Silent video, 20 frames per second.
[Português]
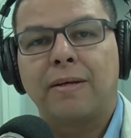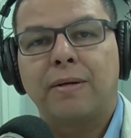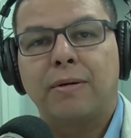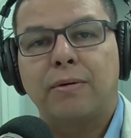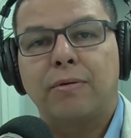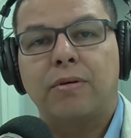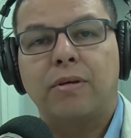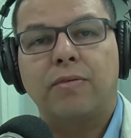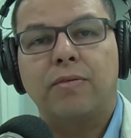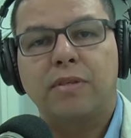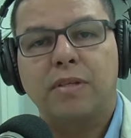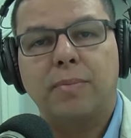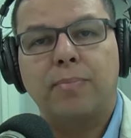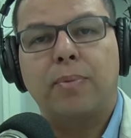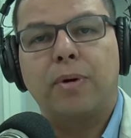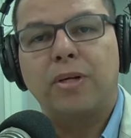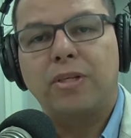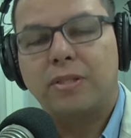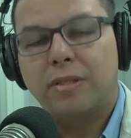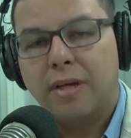O que você
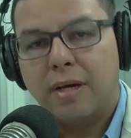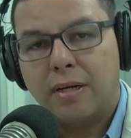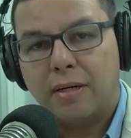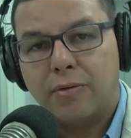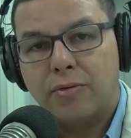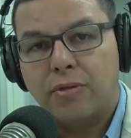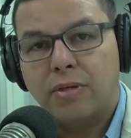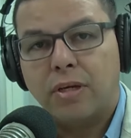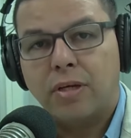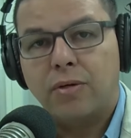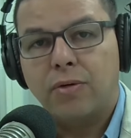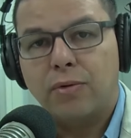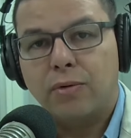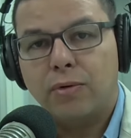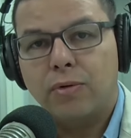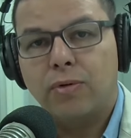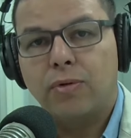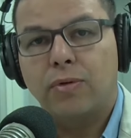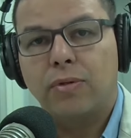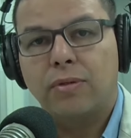pode dar ao
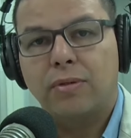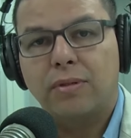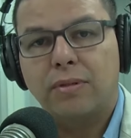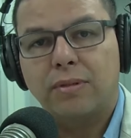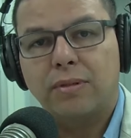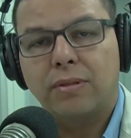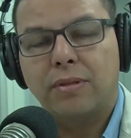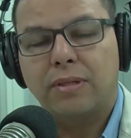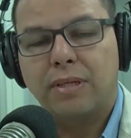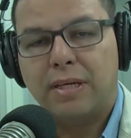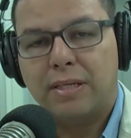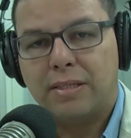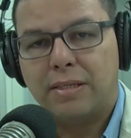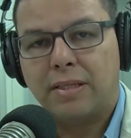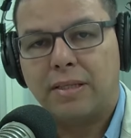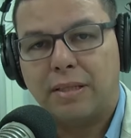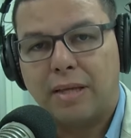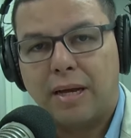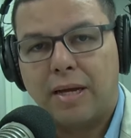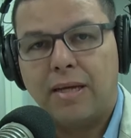Senhor nessa
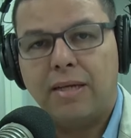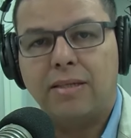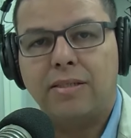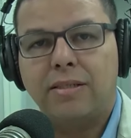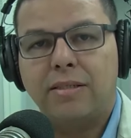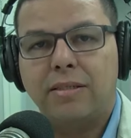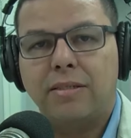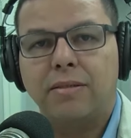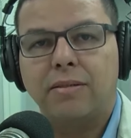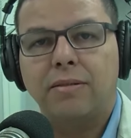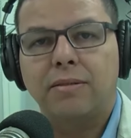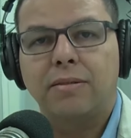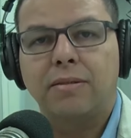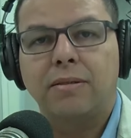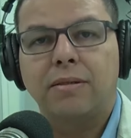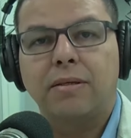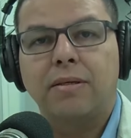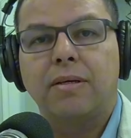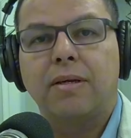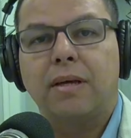tarde
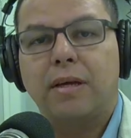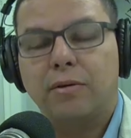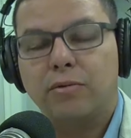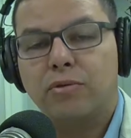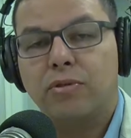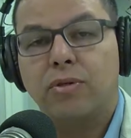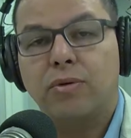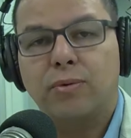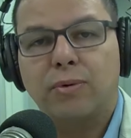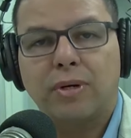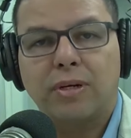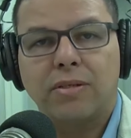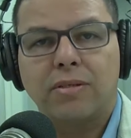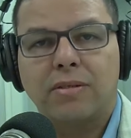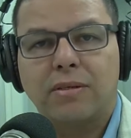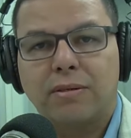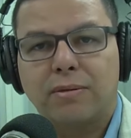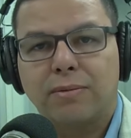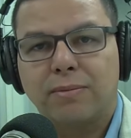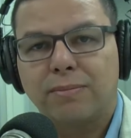é o seu
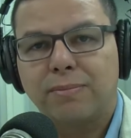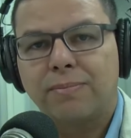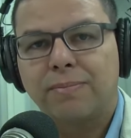coração.